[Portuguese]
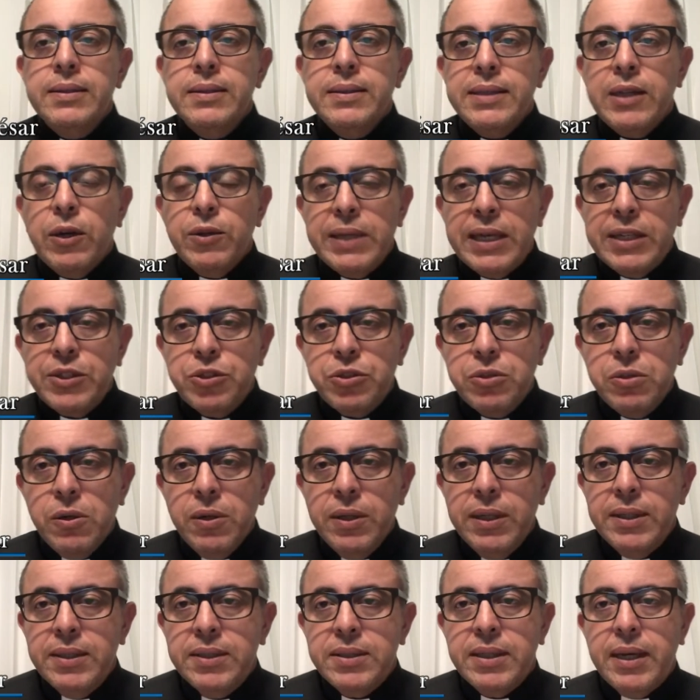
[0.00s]

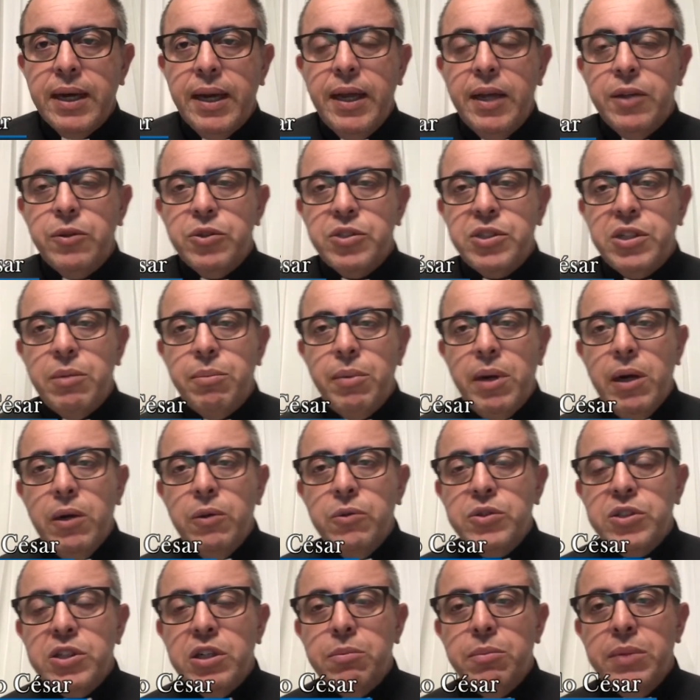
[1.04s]
Saudações, queridos
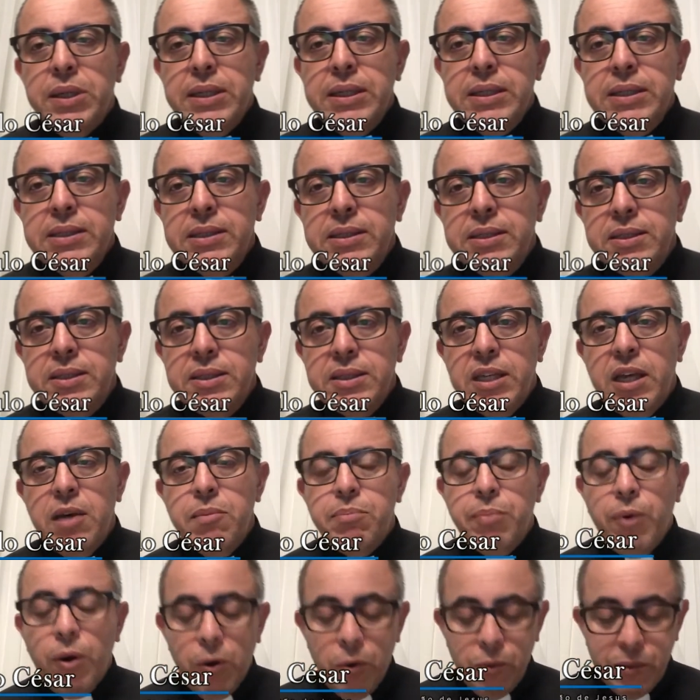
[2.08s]
irmãos e irmãs, que
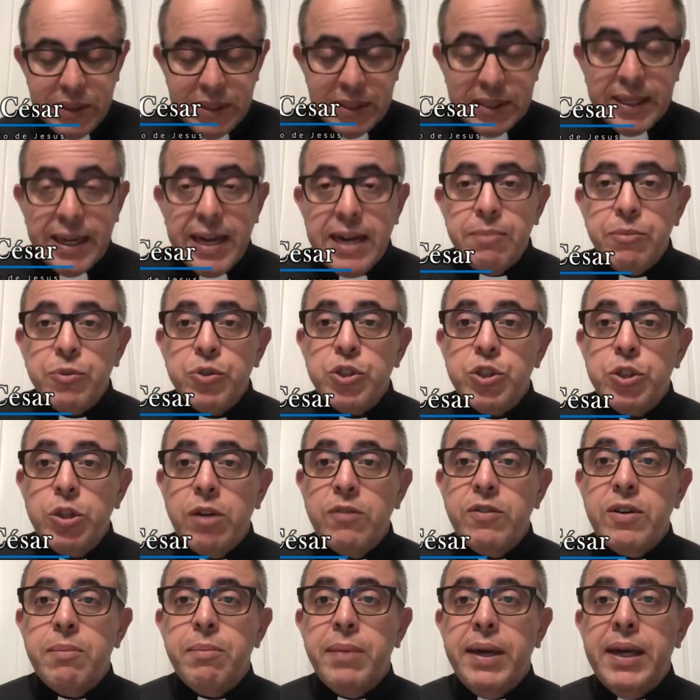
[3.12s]
bom estarmos
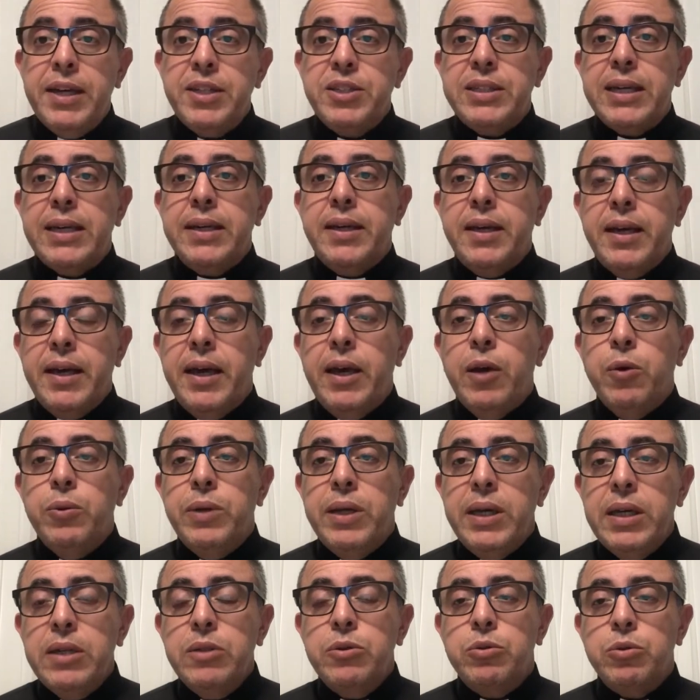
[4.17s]
novamente aqui
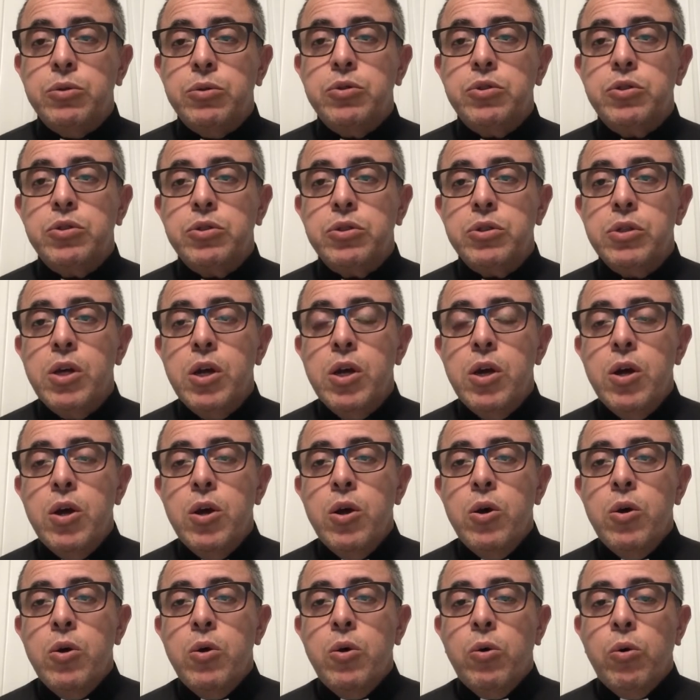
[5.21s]
reunidos.
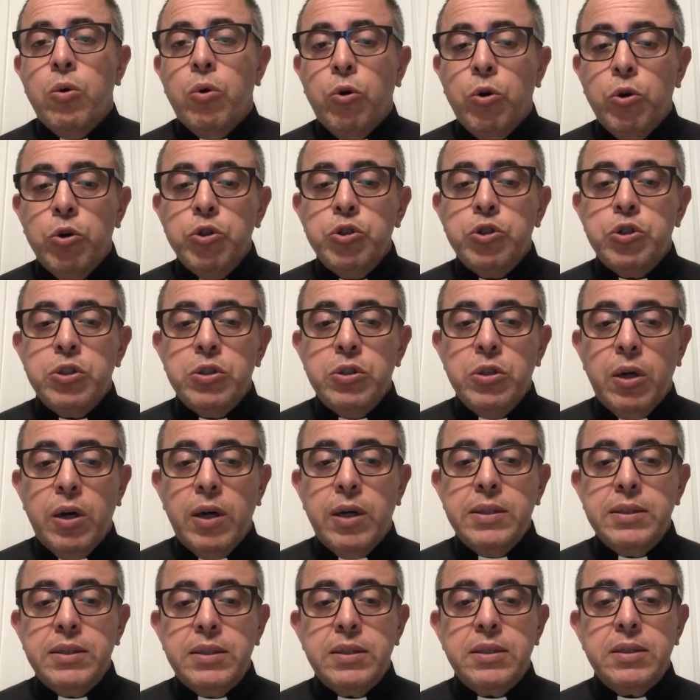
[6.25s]
Hoje
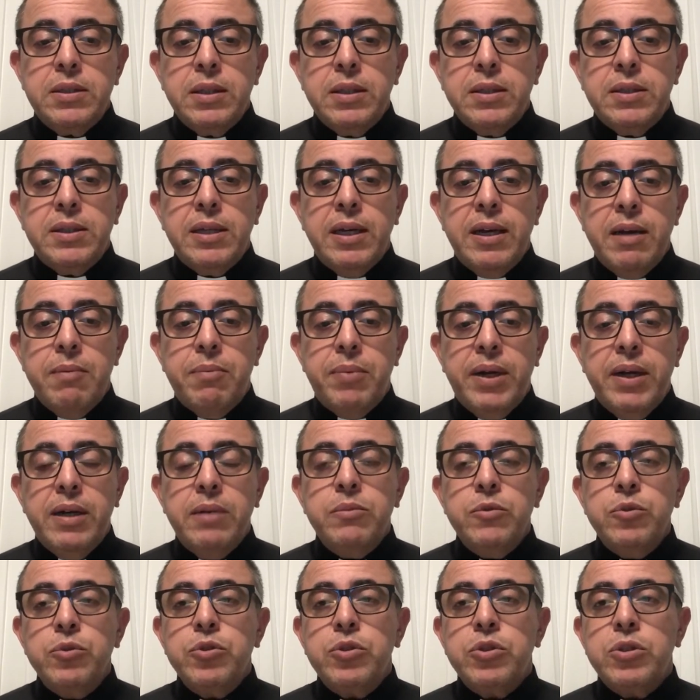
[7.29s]
nós
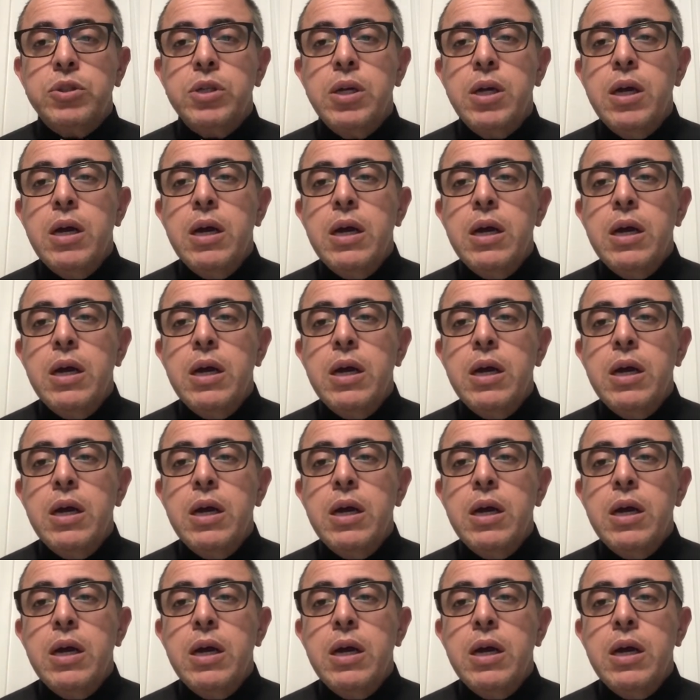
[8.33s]
celebramos